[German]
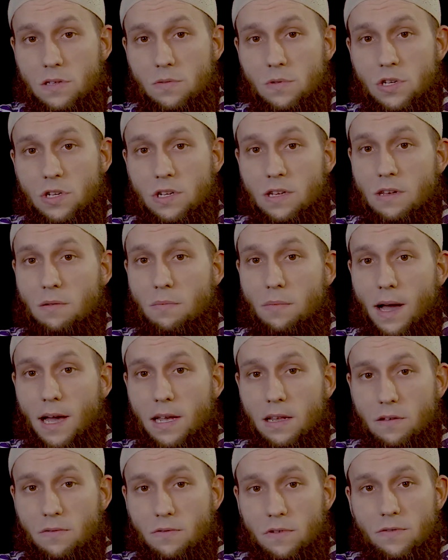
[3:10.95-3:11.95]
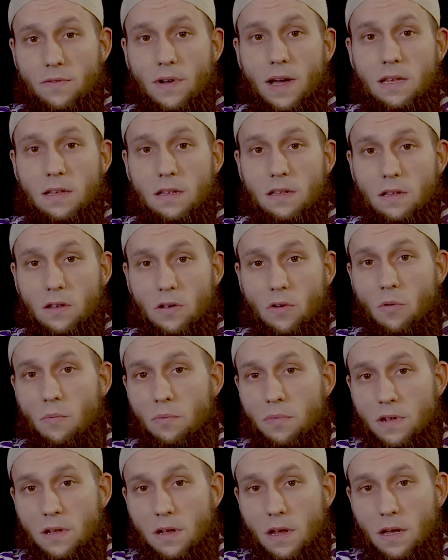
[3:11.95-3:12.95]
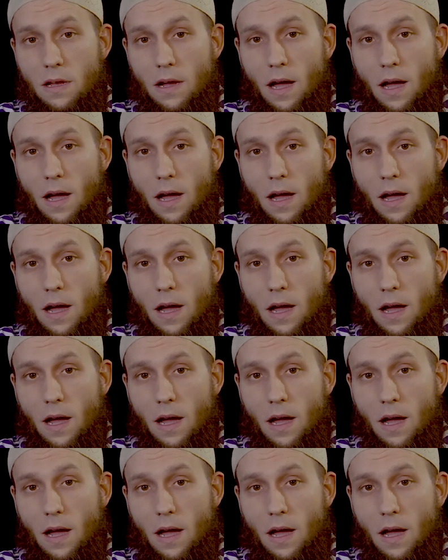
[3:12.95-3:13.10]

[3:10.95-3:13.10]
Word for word: zwischen den beiden verfeindeten Gruppen